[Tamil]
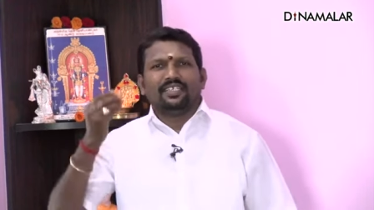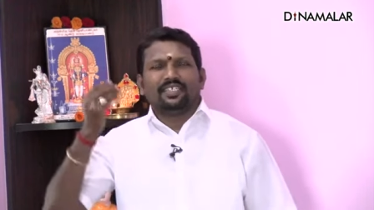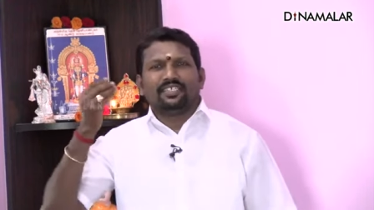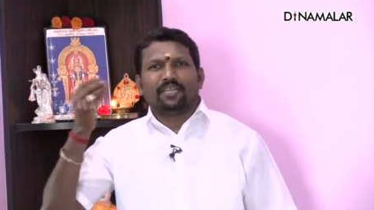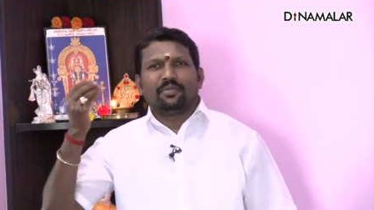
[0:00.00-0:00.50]

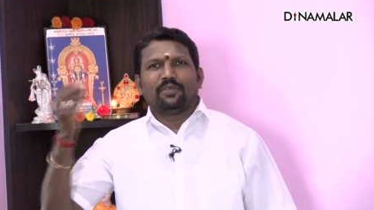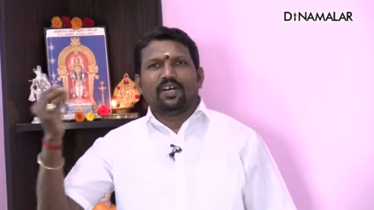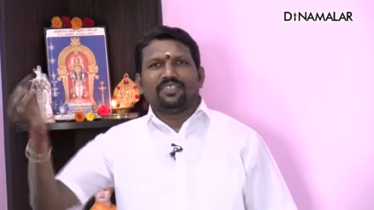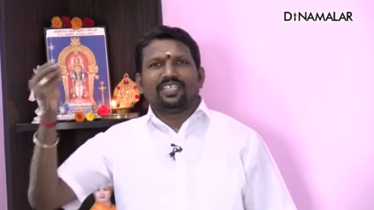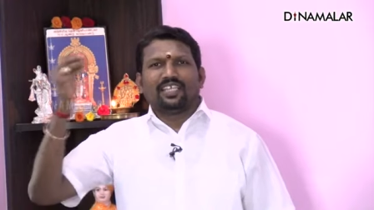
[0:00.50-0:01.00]
ஸ்ரீமத்
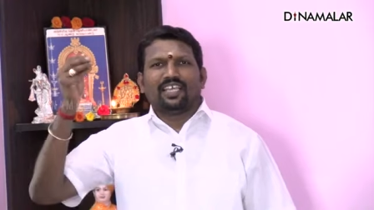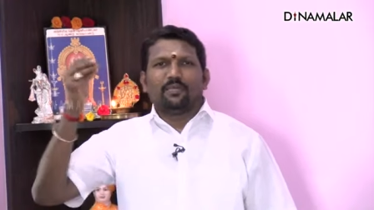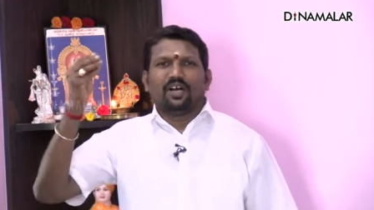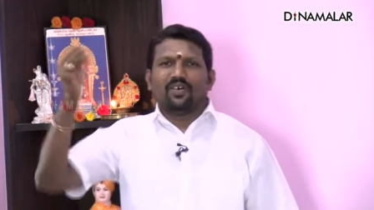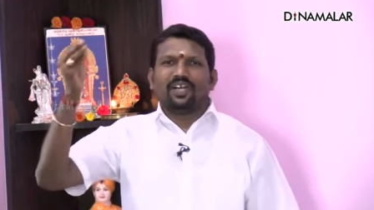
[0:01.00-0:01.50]

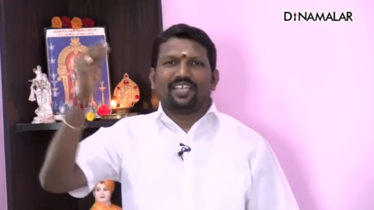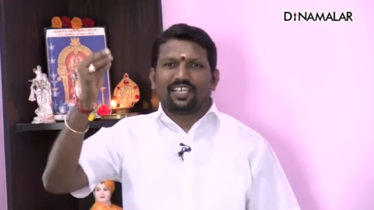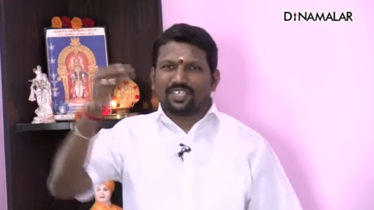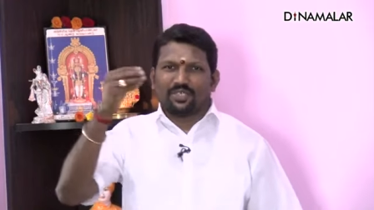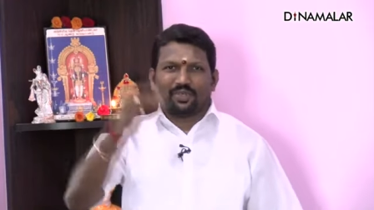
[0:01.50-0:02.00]
பகவத்கீதையில் பகவான்
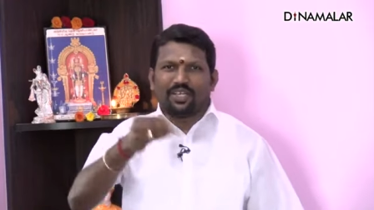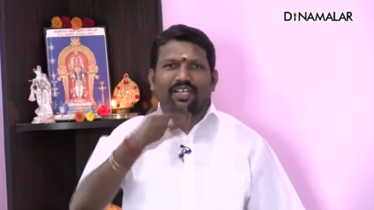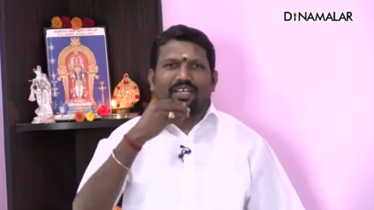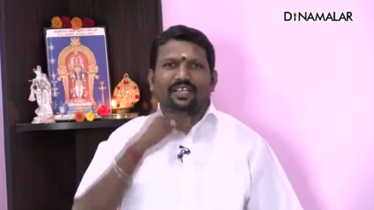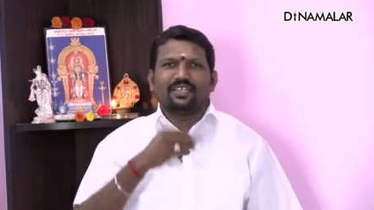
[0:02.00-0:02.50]
கிருஷ்ணர்
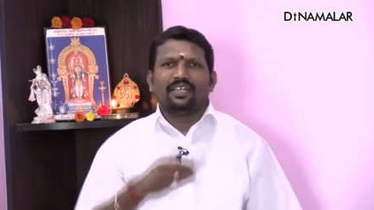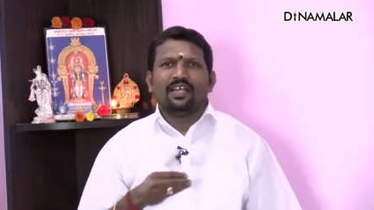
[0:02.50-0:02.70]
சொல்லியிருக்கார்